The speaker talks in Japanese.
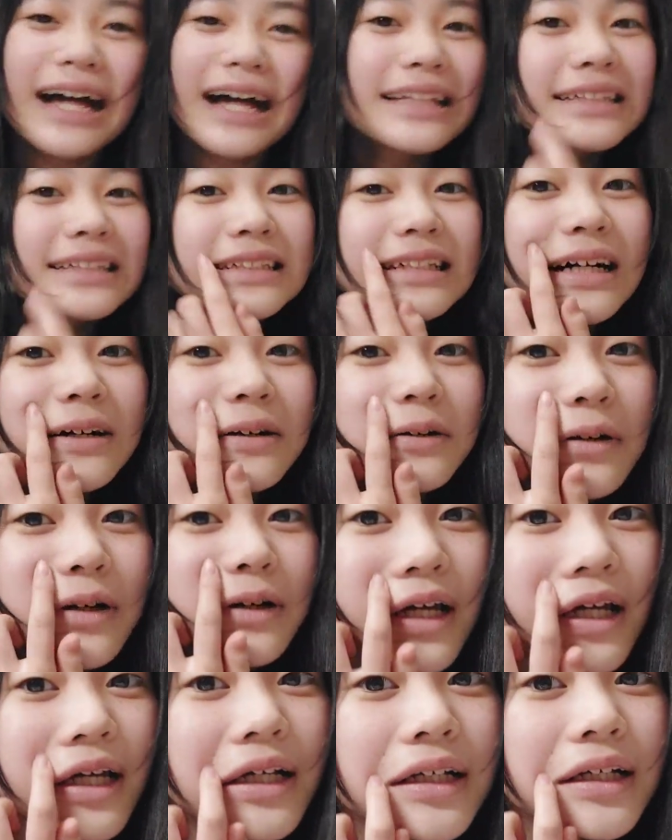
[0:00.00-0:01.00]
あ違うこ
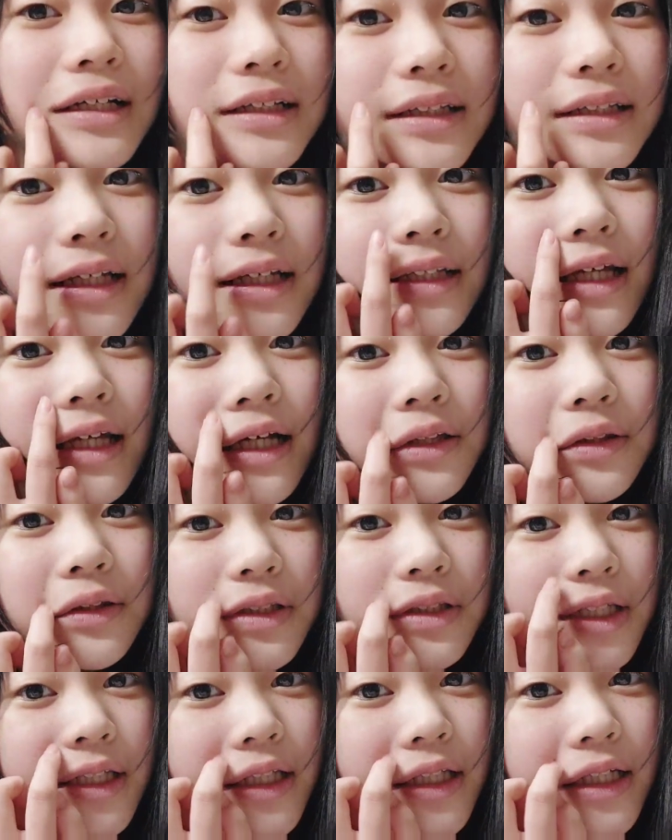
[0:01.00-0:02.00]
れ寝た後
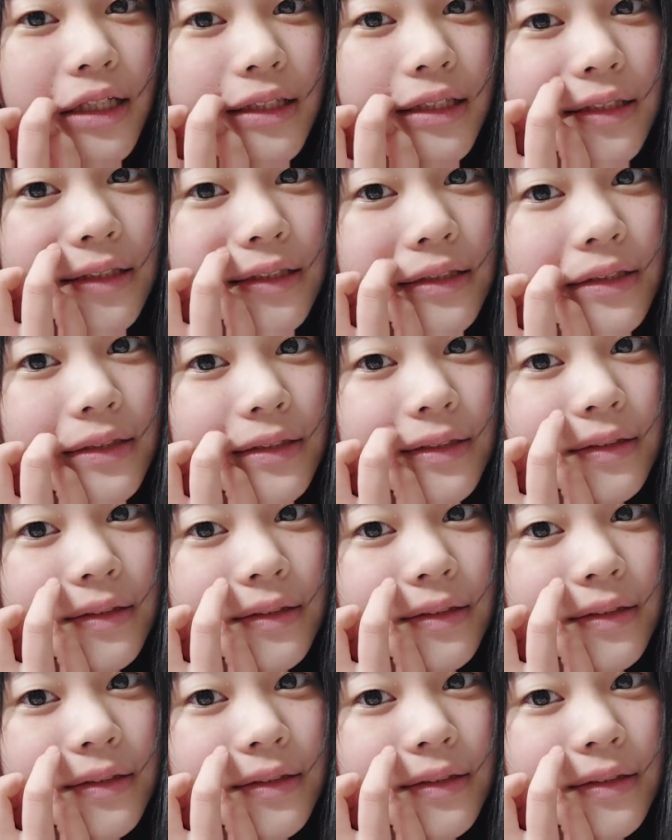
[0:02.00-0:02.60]
じゃないです